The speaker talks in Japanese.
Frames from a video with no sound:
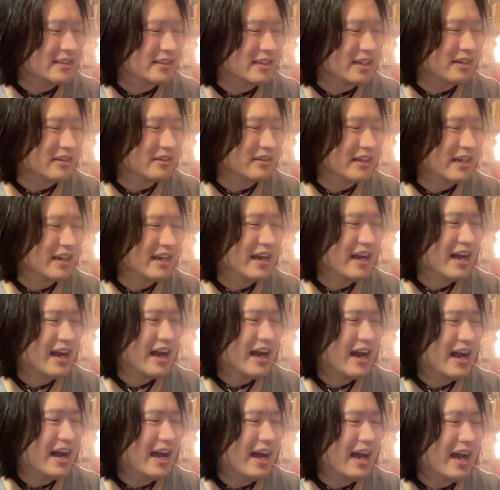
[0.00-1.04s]
ちゃう
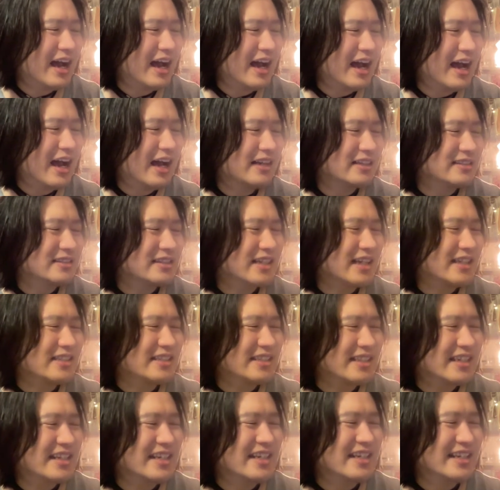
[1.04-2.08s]
あー恥ずか
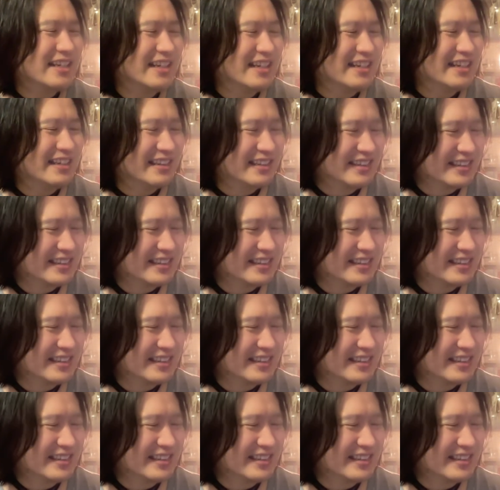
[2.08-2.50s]
しい